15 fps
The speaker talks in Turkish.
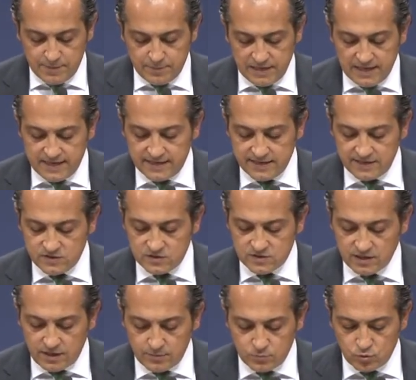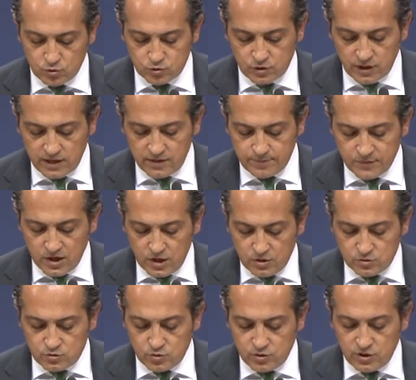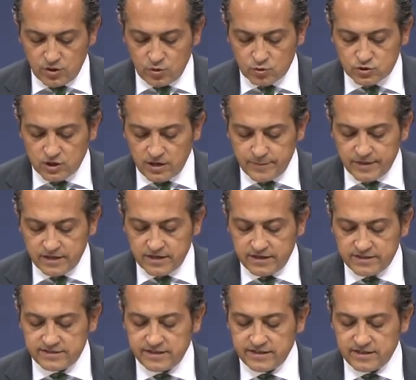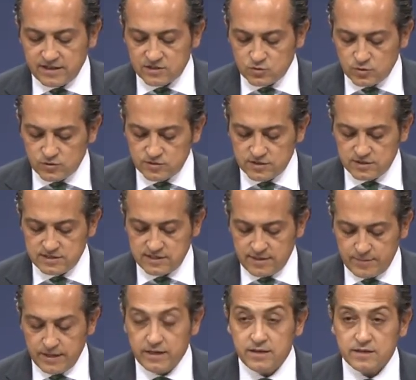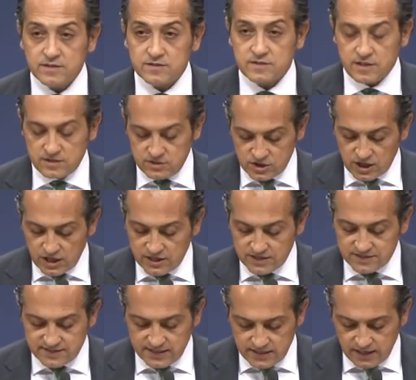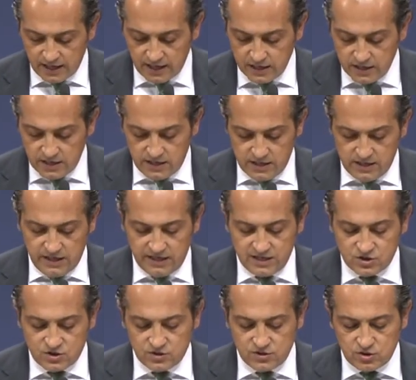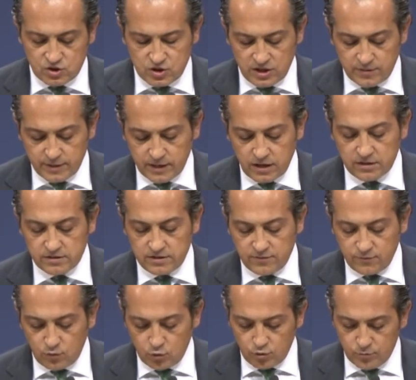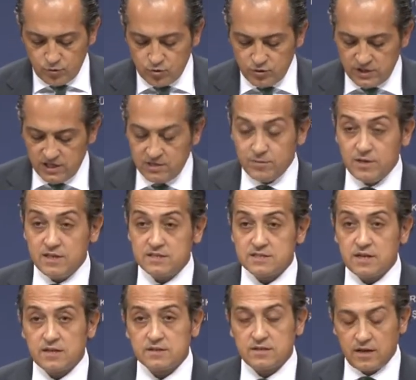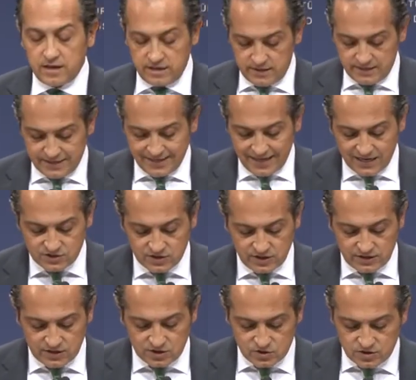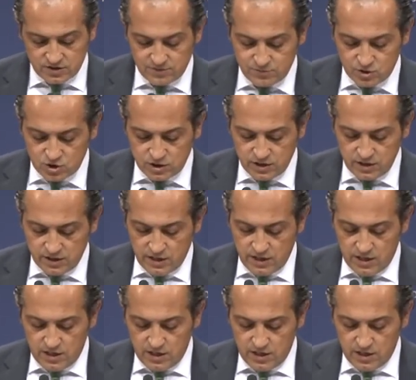Bilahare İstanbul'da Türkiye Orta Amerika Entegrasyon Sistemi kısaca SİKA 2. Dışişleri Bakanları Forumu 20 Nisan tarihinde gerçekleştirilmişti.